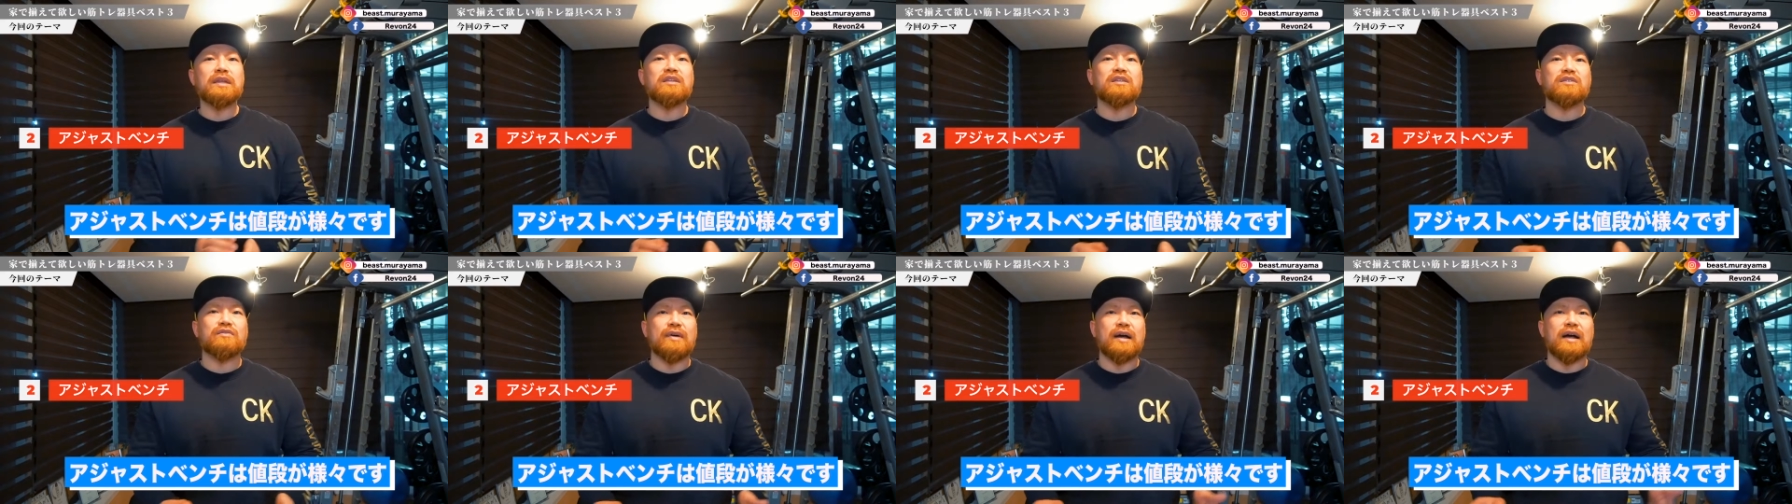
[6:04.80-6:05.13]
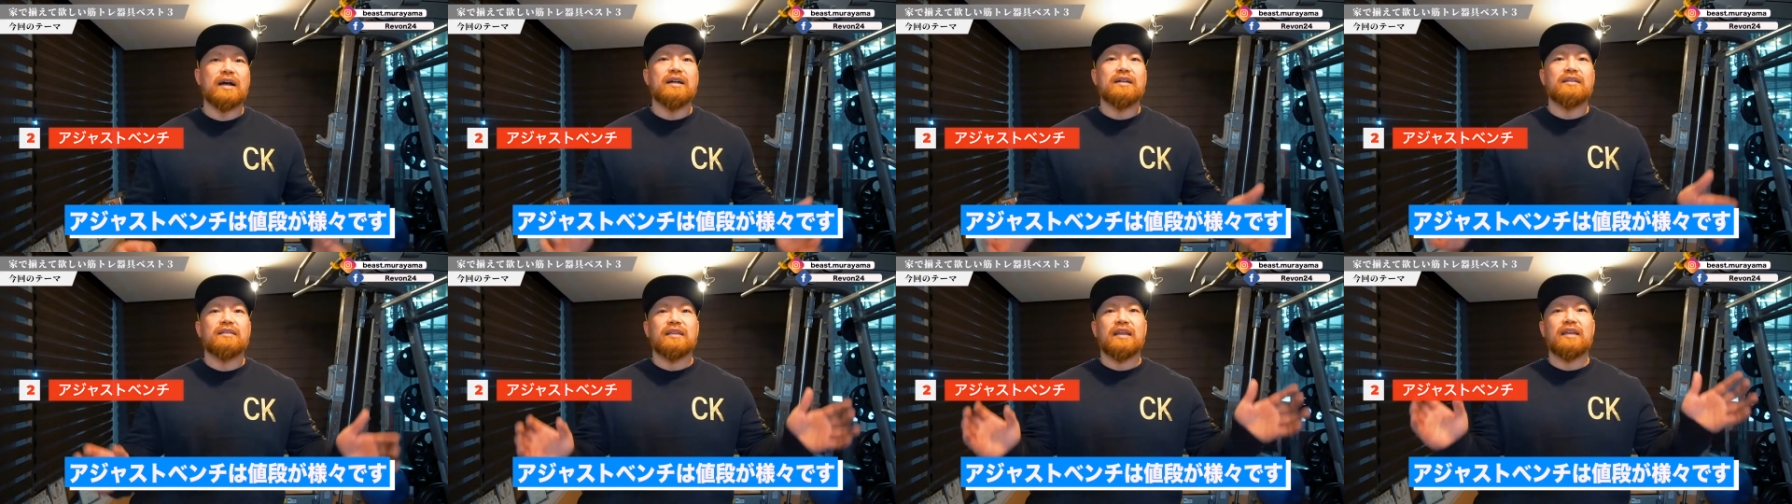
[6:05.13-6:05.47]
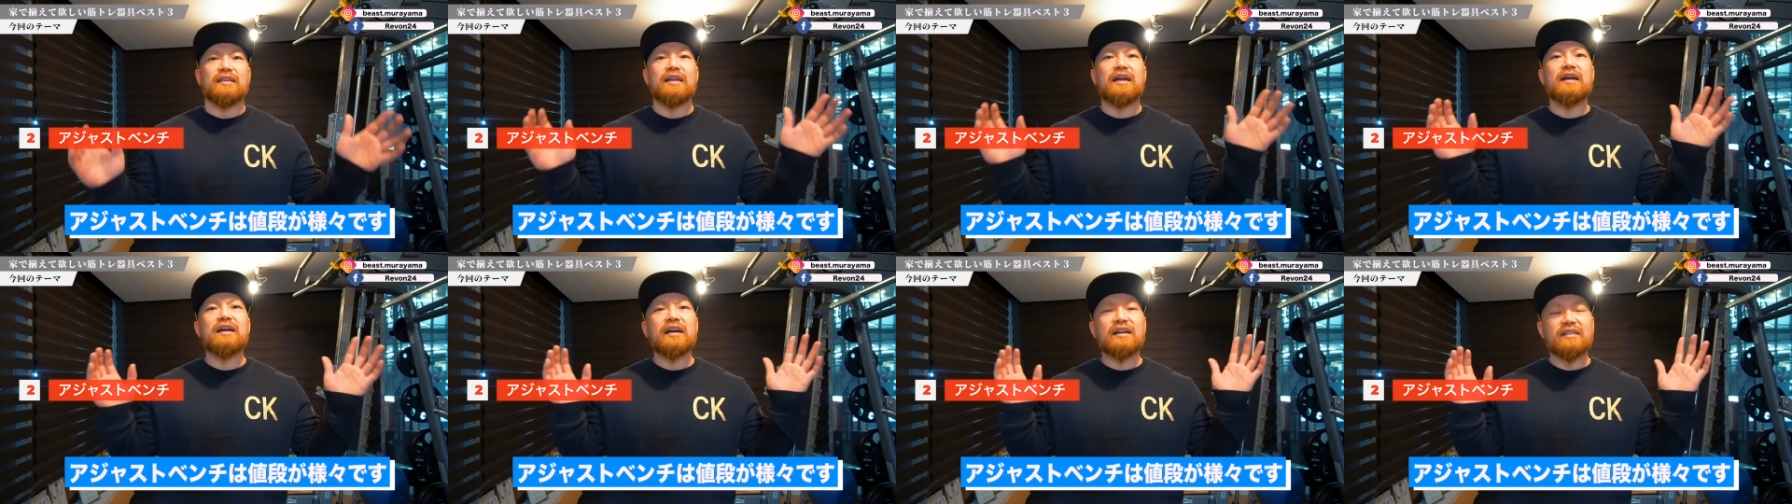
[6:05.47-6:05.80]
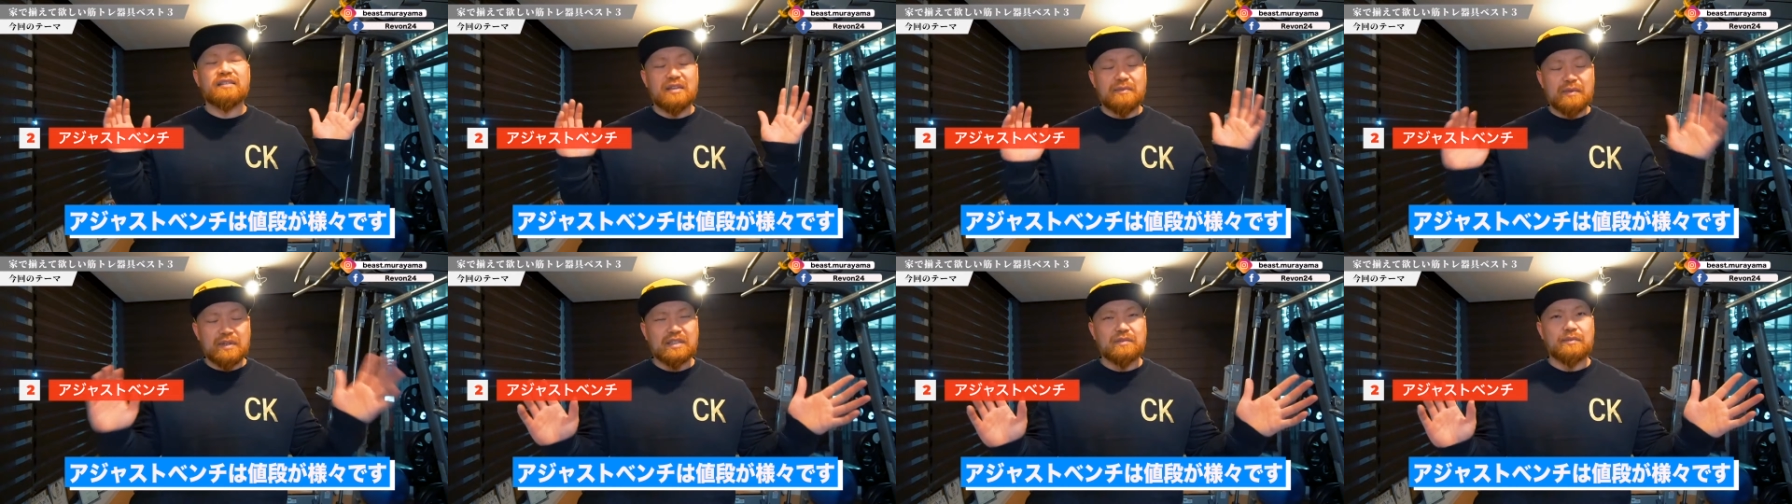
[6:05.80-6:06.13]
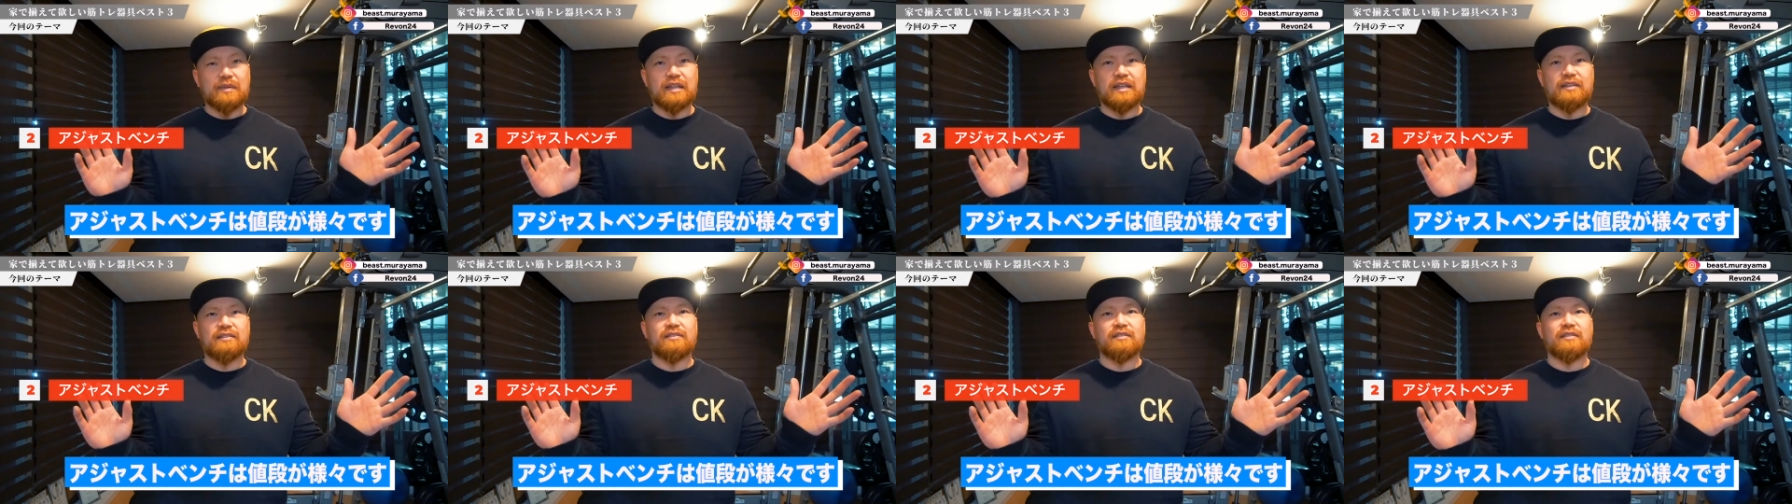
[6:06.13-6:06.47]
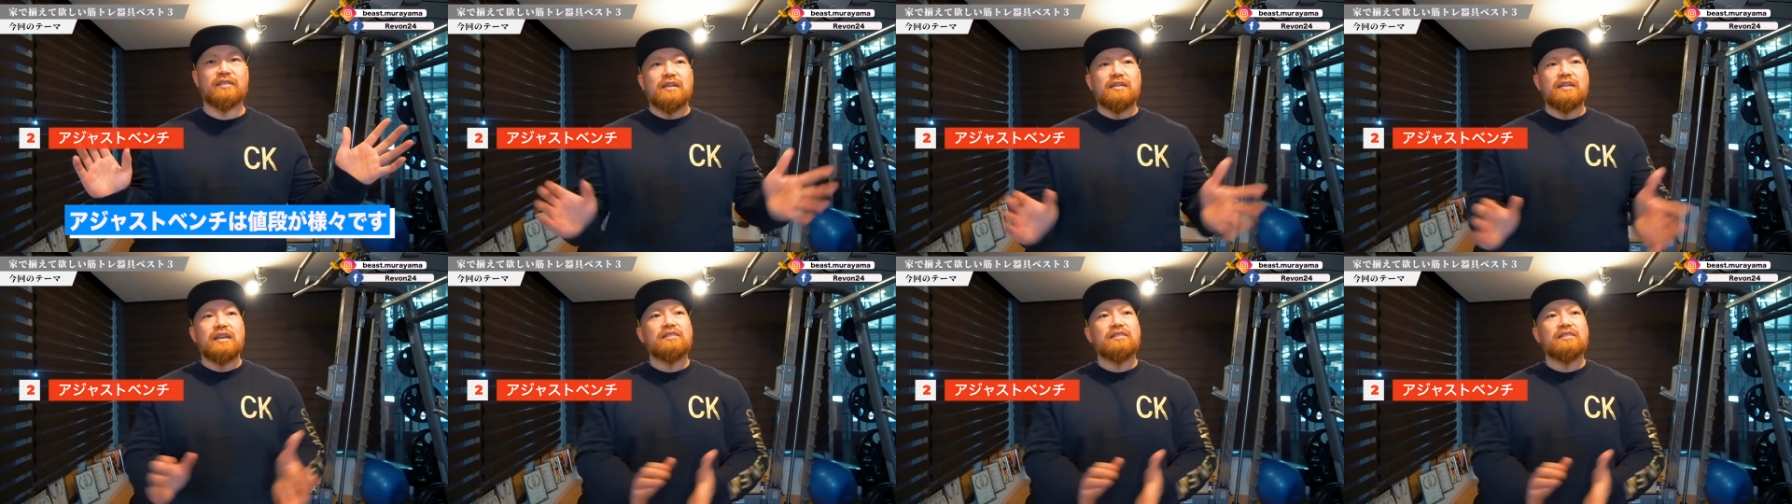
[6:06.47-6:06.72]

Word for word: ンチは値段が様々です。